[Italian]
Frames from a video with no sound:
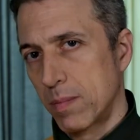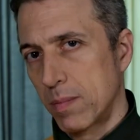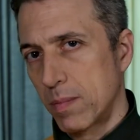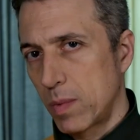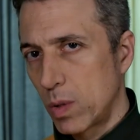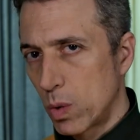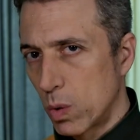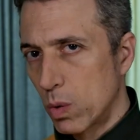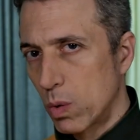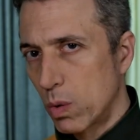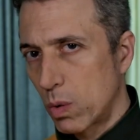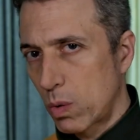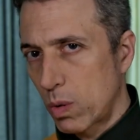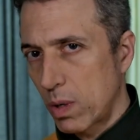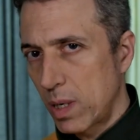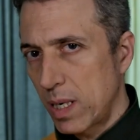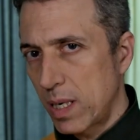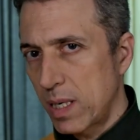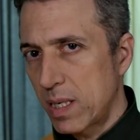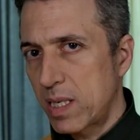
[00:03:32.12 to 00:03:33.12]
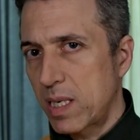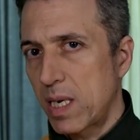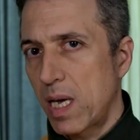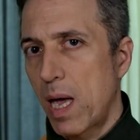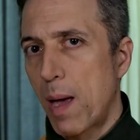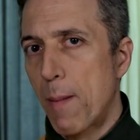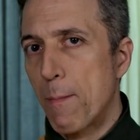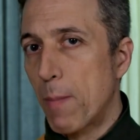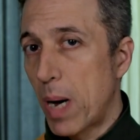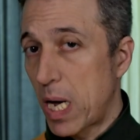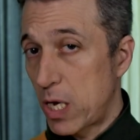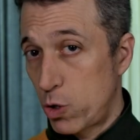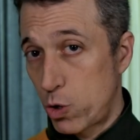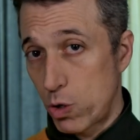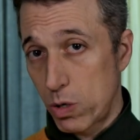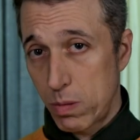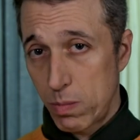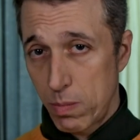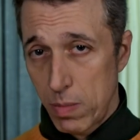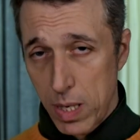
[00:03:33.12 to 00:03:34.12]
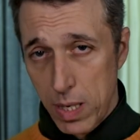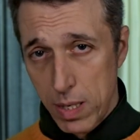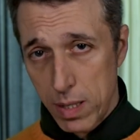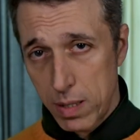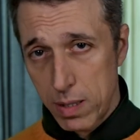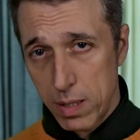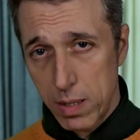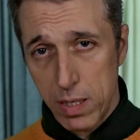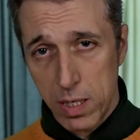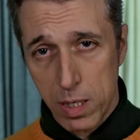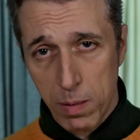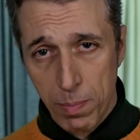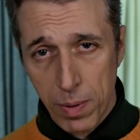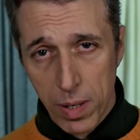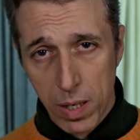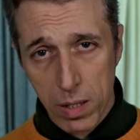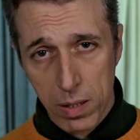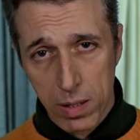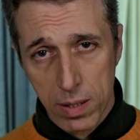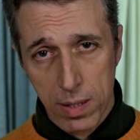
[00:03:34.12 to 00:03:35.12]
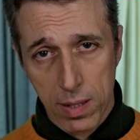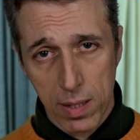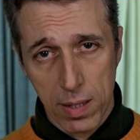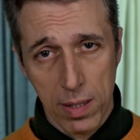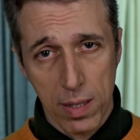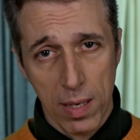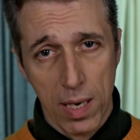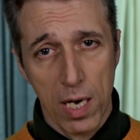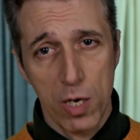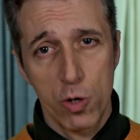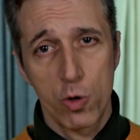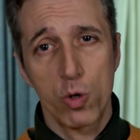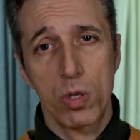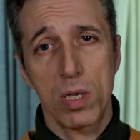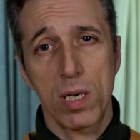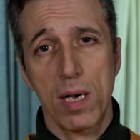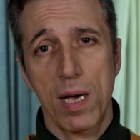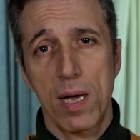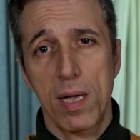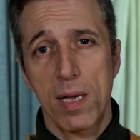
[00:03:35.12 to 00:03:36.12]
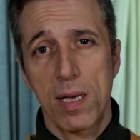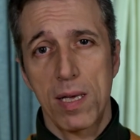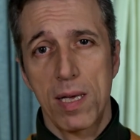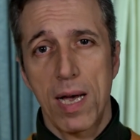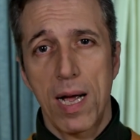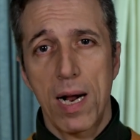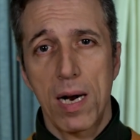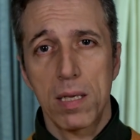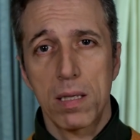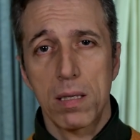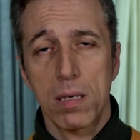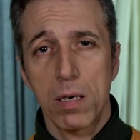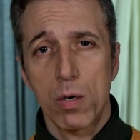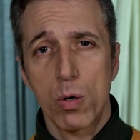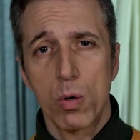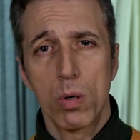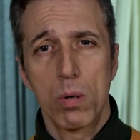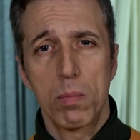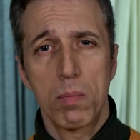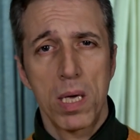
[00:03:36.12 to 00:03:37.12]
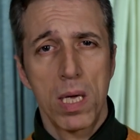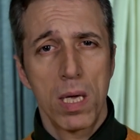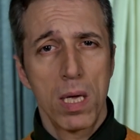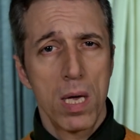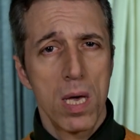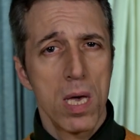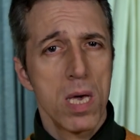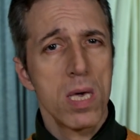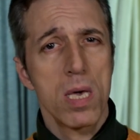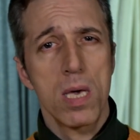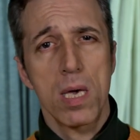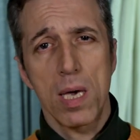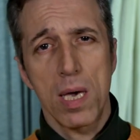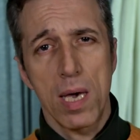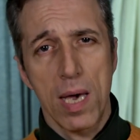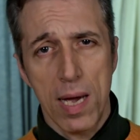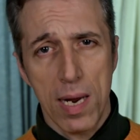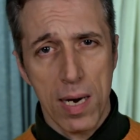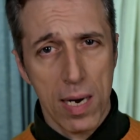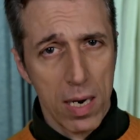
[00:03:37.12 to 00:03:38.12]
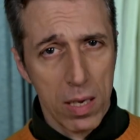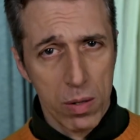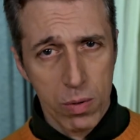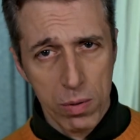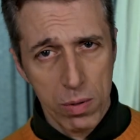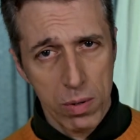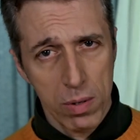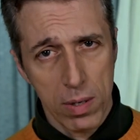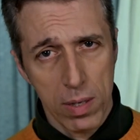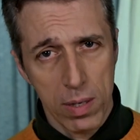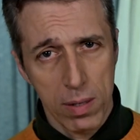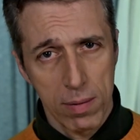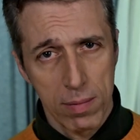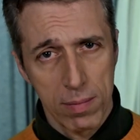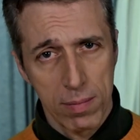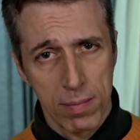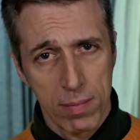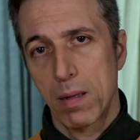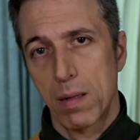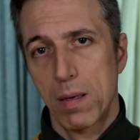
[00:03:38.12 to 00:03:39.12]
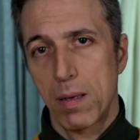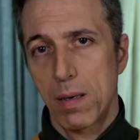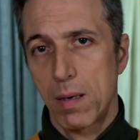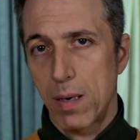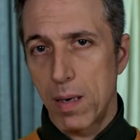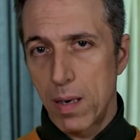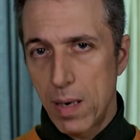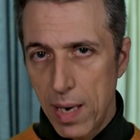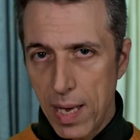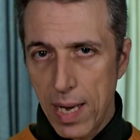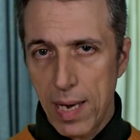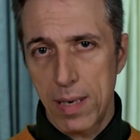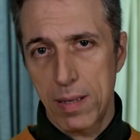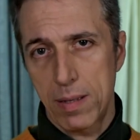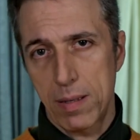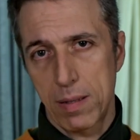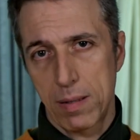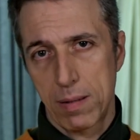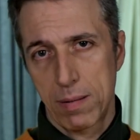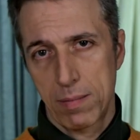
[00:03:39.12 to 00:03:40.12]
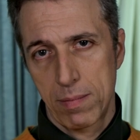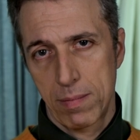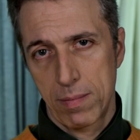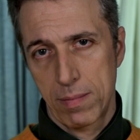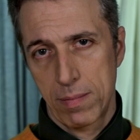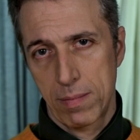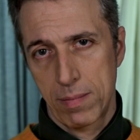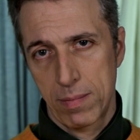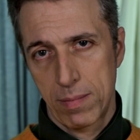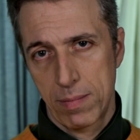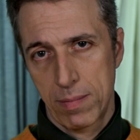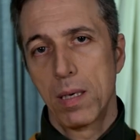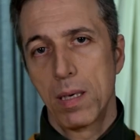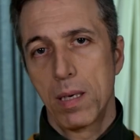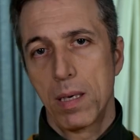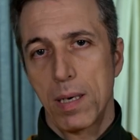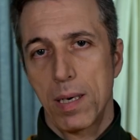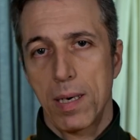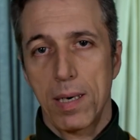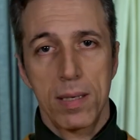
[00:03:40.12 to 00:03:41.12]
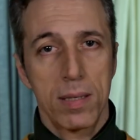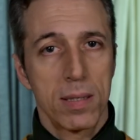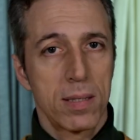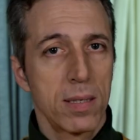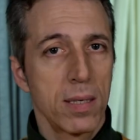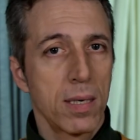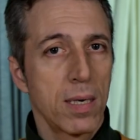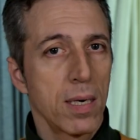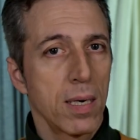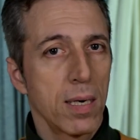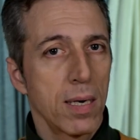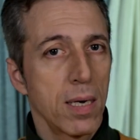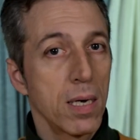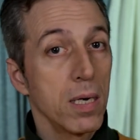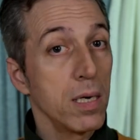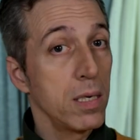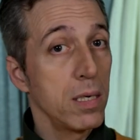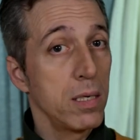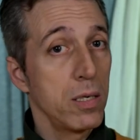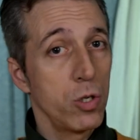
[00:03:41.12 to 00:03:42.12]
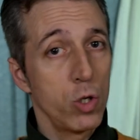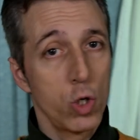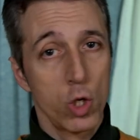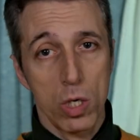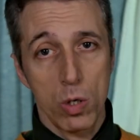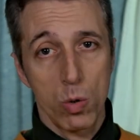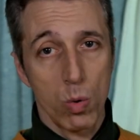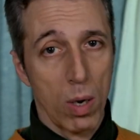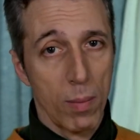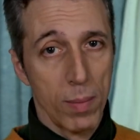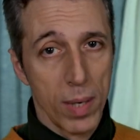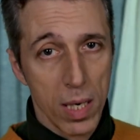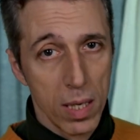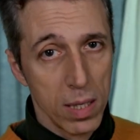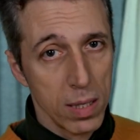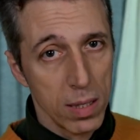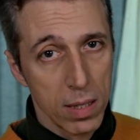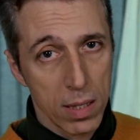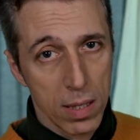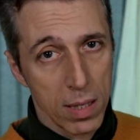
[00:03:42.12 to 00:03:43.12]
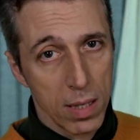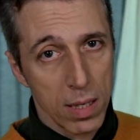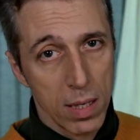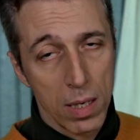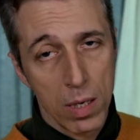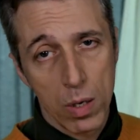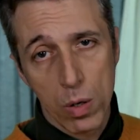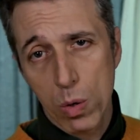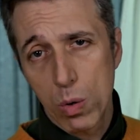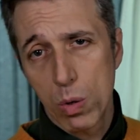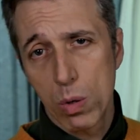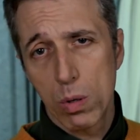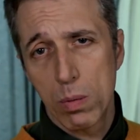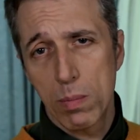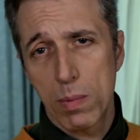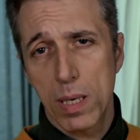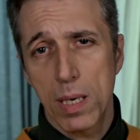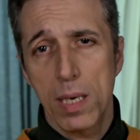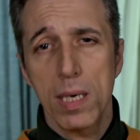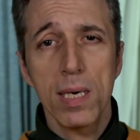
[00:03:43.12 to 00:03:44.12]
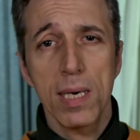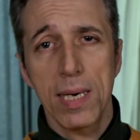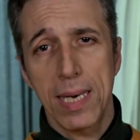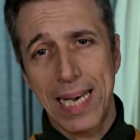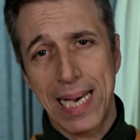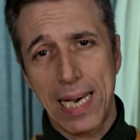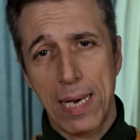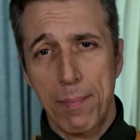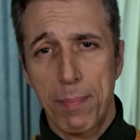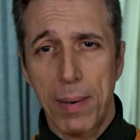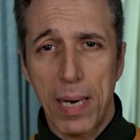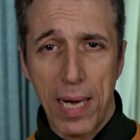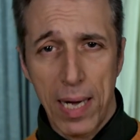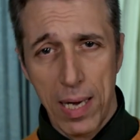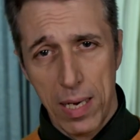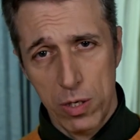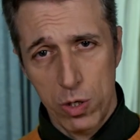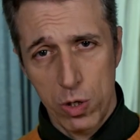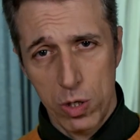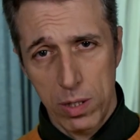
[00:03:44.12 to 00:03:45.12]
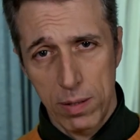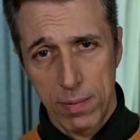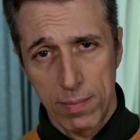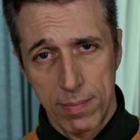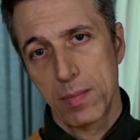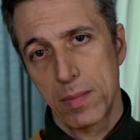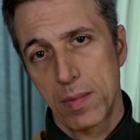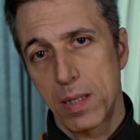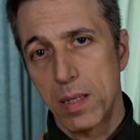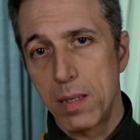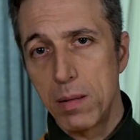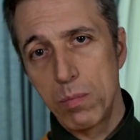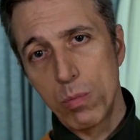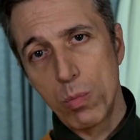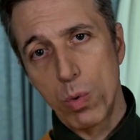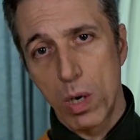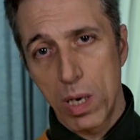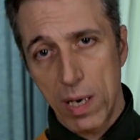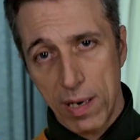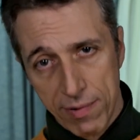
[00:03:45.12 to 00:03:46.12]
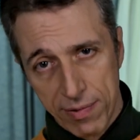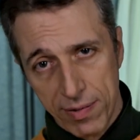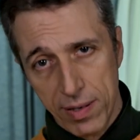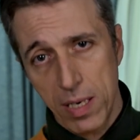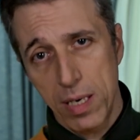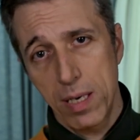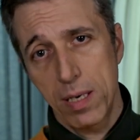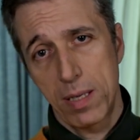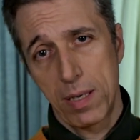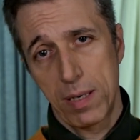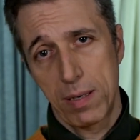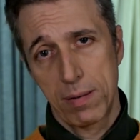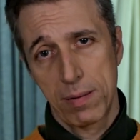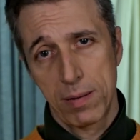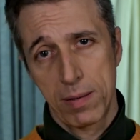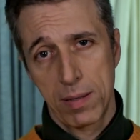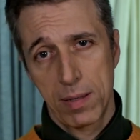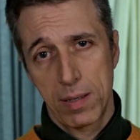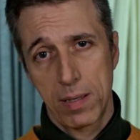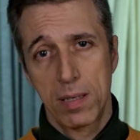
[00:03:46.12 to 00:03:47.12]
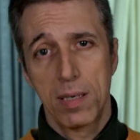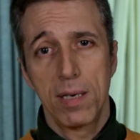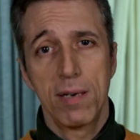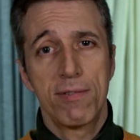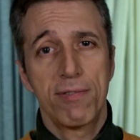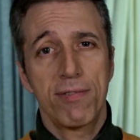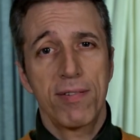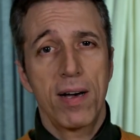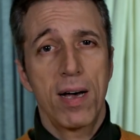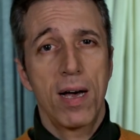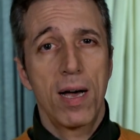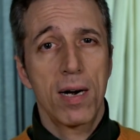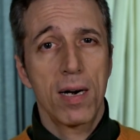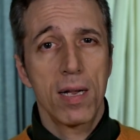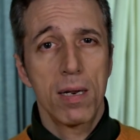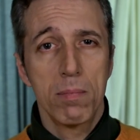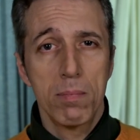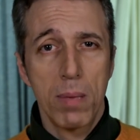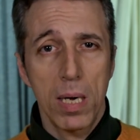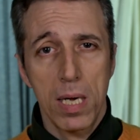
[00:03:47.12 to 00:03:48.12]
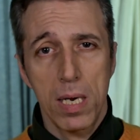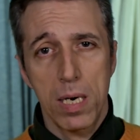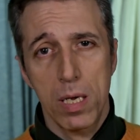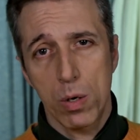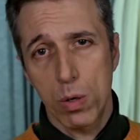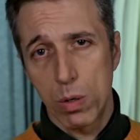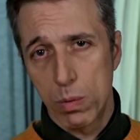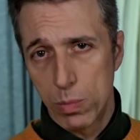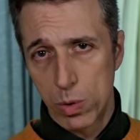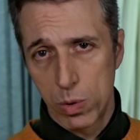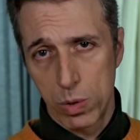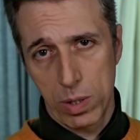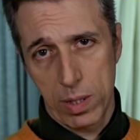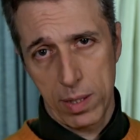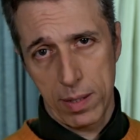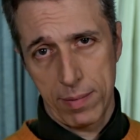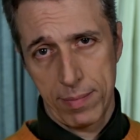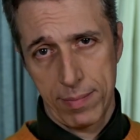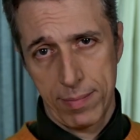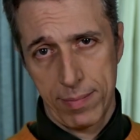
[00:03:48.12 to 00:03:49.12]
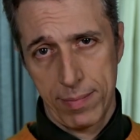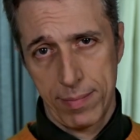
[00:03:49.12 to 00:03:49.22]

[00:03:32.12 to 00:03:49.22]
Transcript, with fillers: Dunque si è maggiormente disposti a giudicare gli altri come ingannatori e ladri, anziché ingenuamente come incapaci, in buona fede, nel fare il bene comune.